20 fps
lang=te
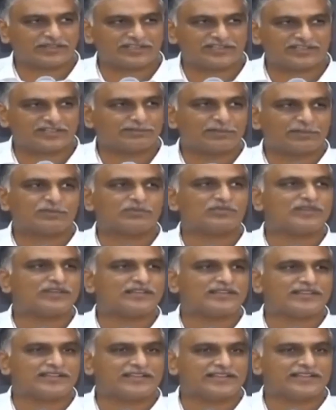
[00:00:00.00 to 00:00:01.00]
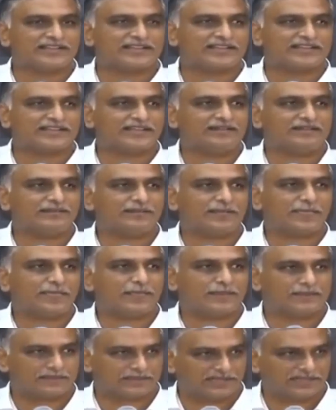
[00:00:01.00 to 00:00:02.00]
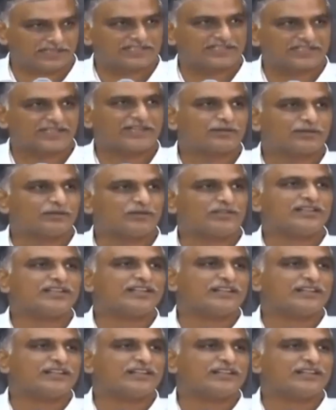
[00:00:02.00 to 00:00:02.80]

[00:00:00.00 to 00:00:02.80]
కేంద్ర ప్రభుత్వానికే లేదు కదా రాష్ట్రాలకు కూడా దాని